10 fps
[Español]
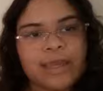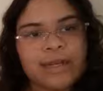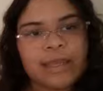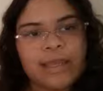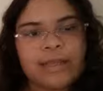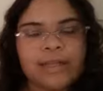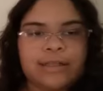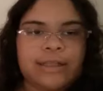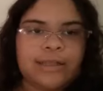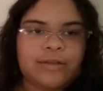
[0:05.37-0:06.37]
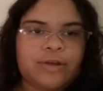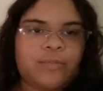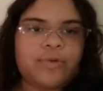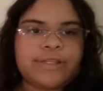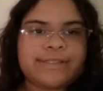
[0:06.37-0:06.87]
canal. El día de hoy
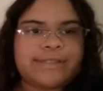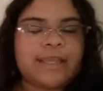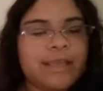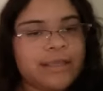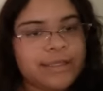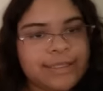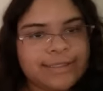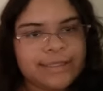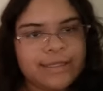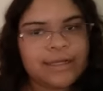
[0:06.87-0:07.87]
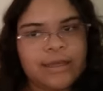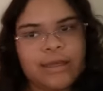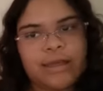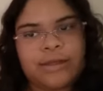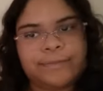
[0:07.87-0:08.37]
pues
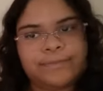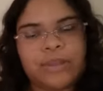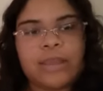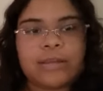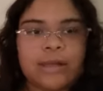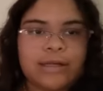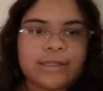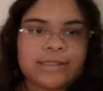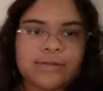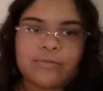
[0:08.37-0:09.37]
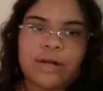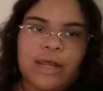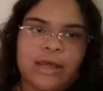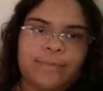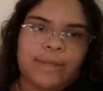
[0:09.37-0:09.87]
quisiera darles
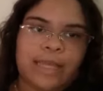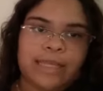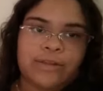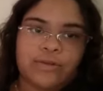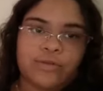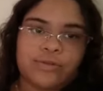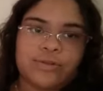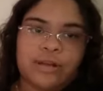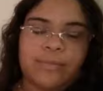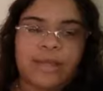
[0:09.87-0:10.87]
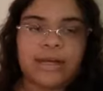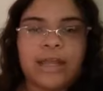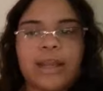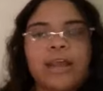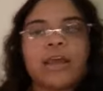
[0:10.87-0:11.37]
una pequeña introducción a mi
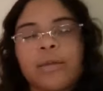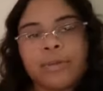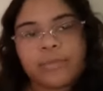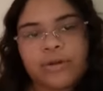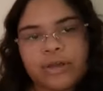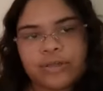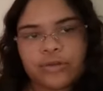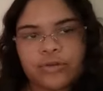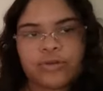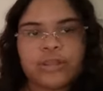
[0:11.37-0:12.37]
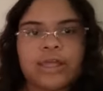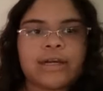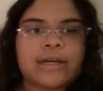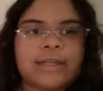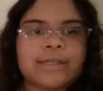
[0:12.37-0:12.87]
canal. Primero que todo
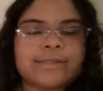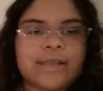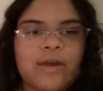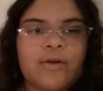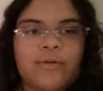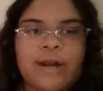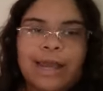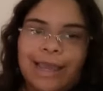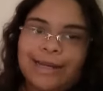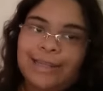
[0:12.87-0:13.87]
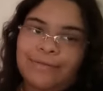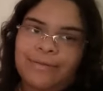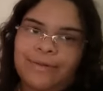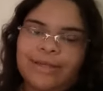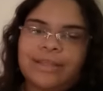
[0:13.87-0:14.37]
darles una cálida
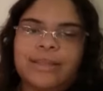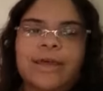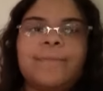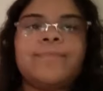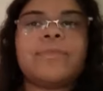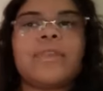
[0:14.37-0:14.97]
bienvenida